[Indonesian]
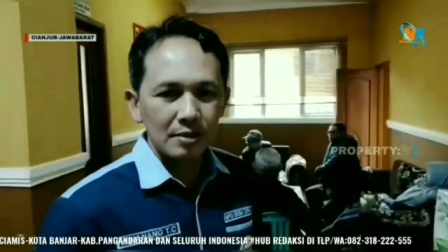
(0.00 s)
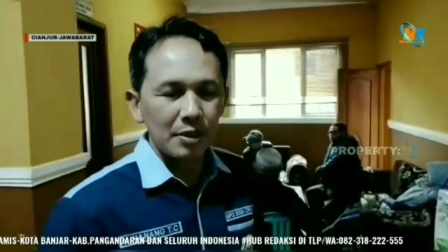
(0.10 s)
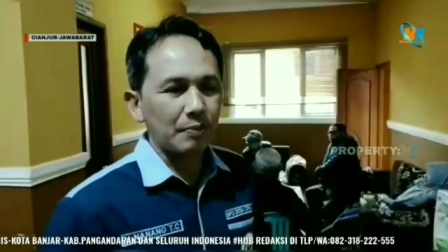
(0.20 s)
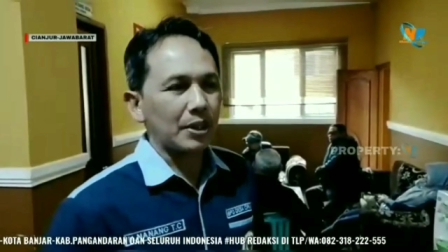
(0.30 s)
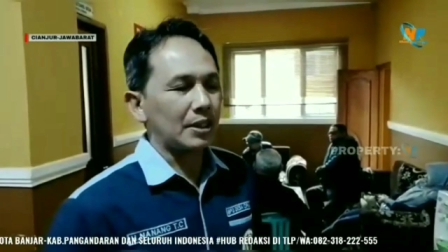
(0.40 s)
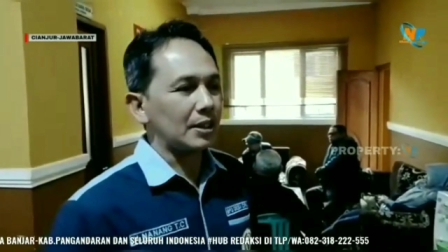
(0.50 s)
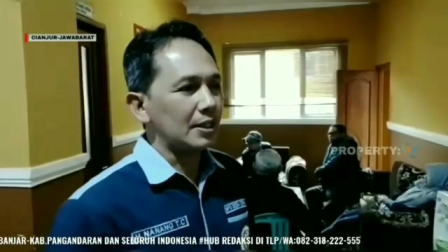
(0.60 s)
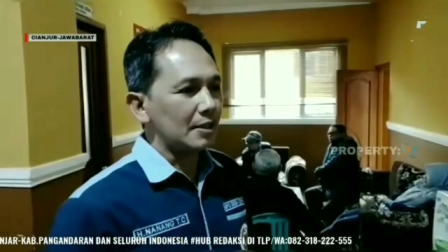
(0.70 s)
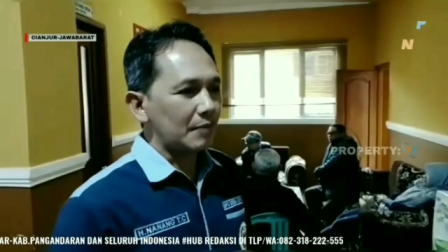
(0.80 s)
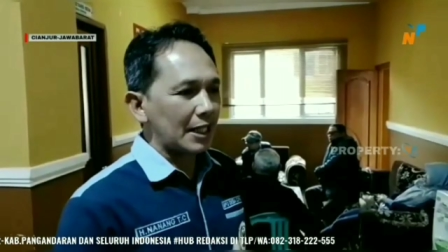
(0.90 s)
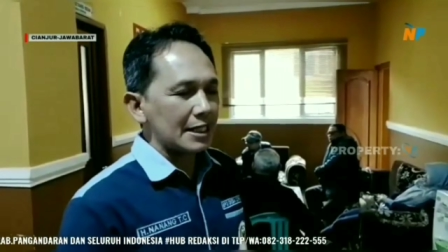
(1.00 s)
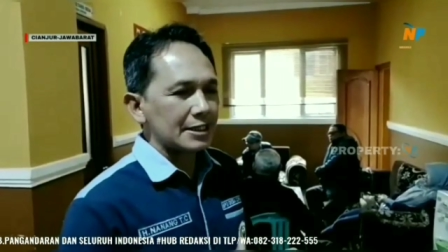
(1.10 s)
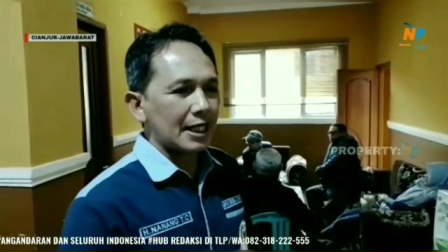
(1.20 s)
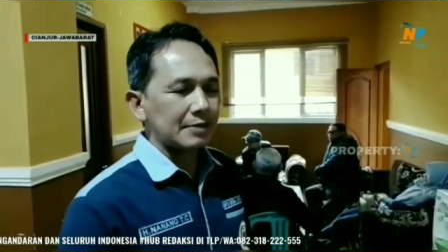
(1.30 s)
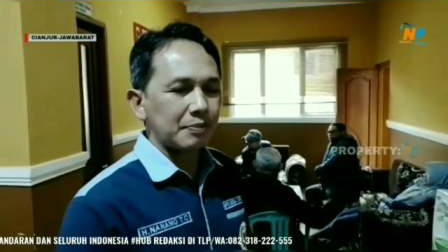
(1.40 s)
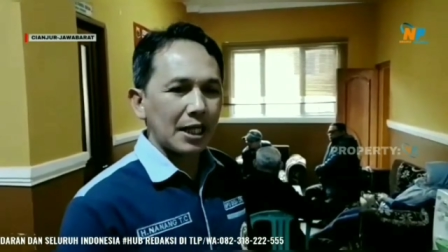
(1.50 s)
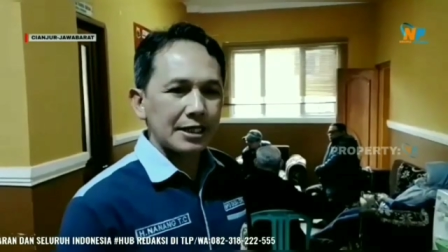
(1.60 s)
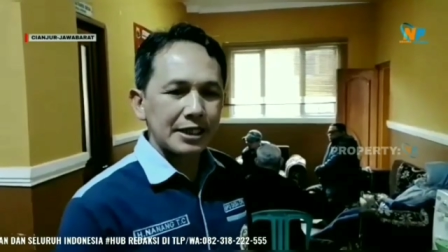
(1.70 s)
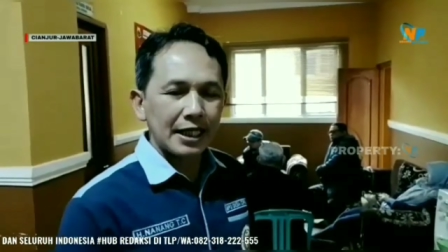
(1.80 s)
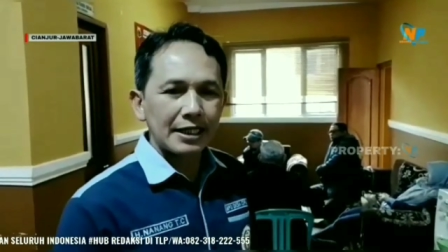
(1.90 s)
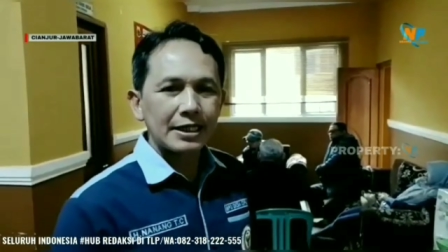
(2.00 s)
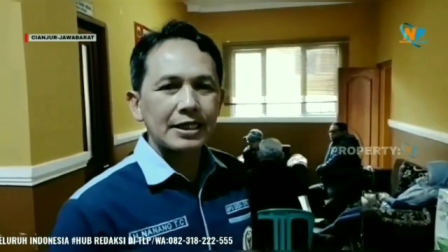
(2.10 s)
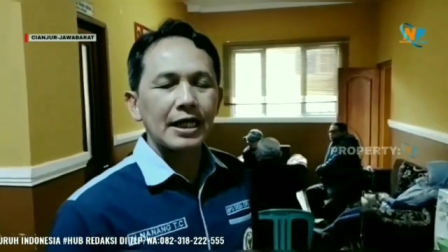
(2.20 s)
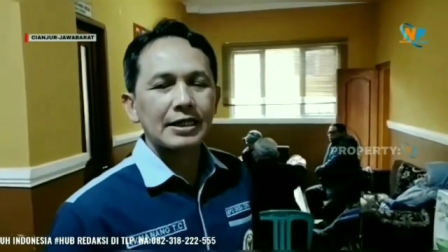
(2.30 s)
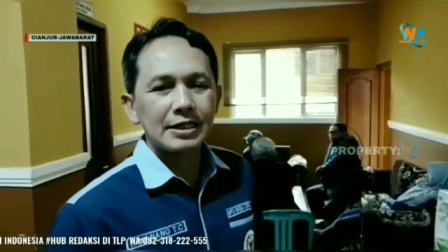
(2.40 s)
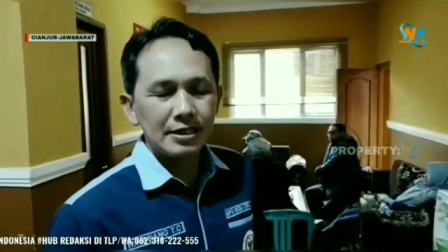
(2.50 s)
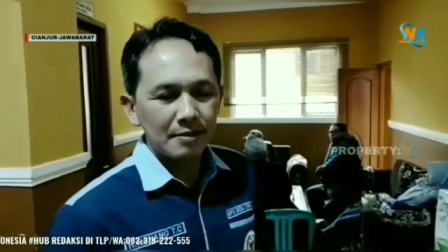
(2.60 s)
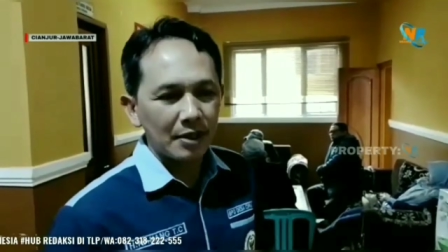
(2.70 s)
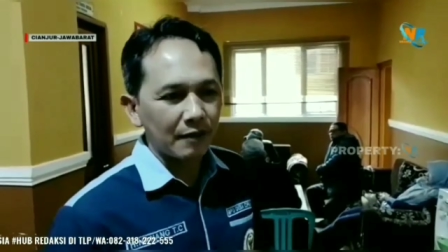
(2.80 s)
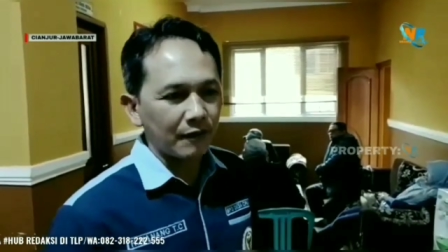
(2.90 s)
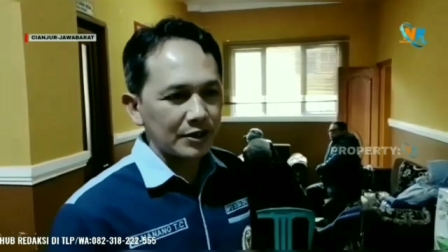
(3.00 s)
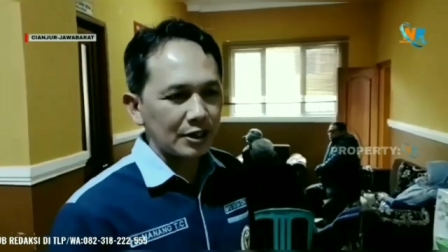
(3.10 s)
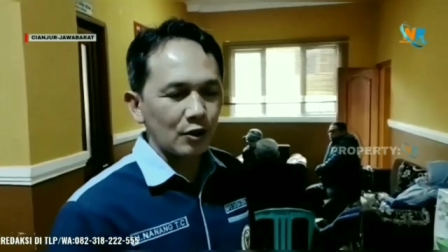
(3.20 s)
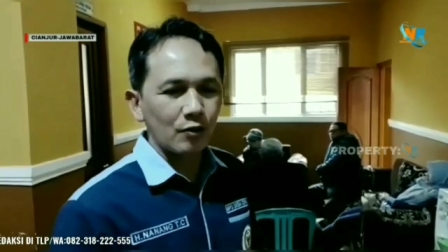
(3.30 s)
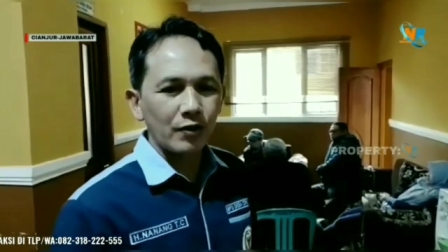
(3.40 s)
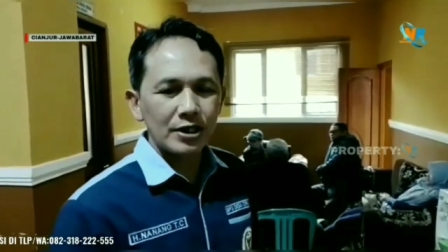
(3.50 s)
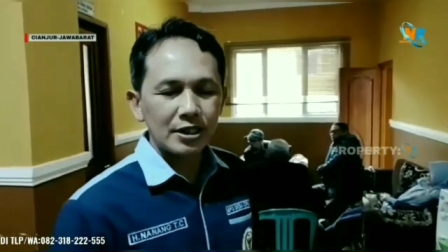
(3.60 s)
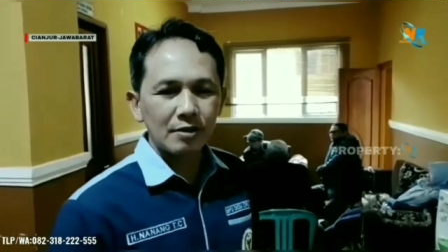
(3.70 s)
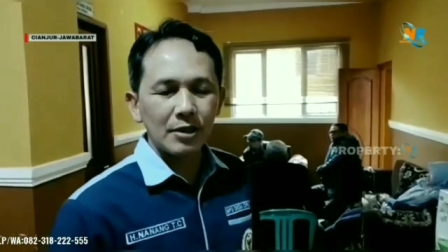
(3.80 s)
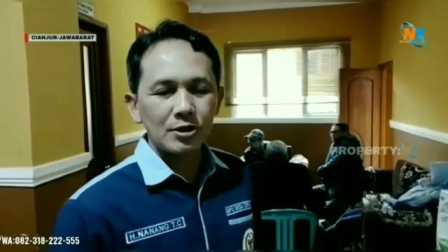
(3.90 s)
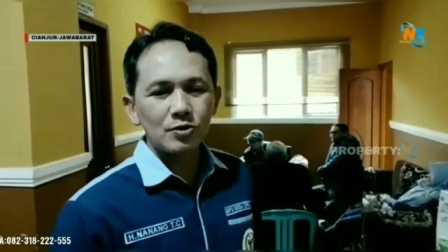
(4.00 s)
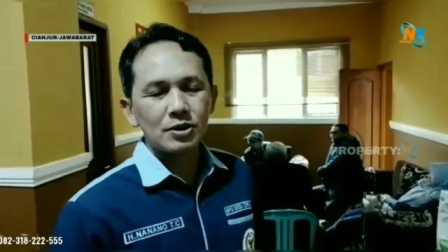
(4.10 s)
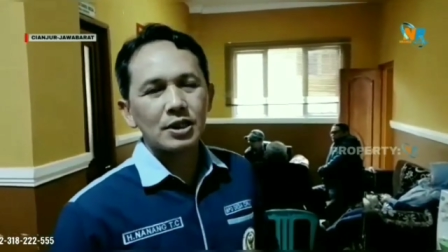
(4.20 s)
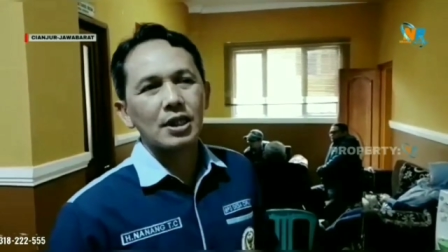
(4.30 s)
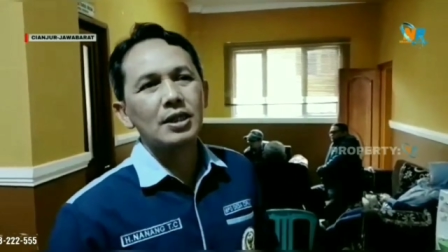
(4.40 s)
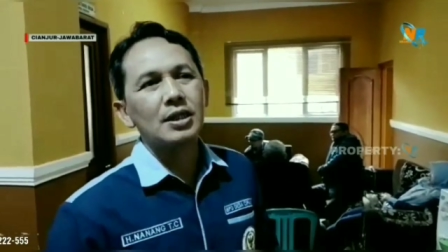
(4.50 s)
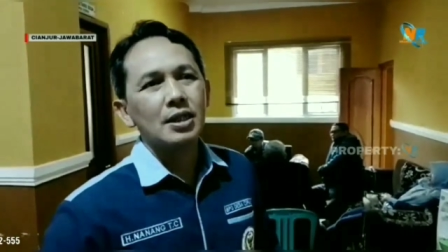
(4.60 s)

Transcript: BPD pada saat pelaksanaan kegiatannya baik termasuk dengan